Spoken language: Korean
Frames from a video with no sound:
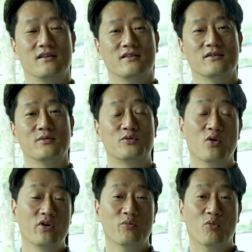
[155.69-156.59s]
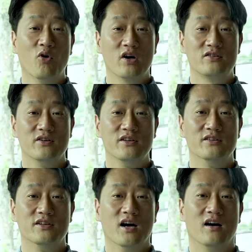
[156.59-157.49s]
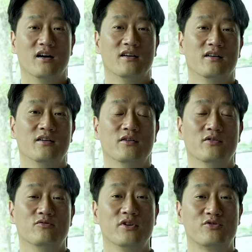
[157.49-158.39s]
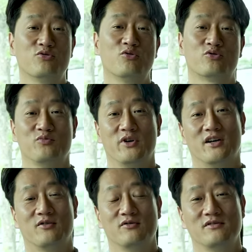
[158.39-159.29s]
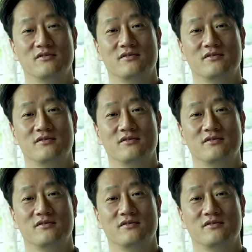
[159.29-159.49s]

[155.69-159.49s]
그럼 거기에 뭐가 들어있느냐? 우리가 추곡수매라고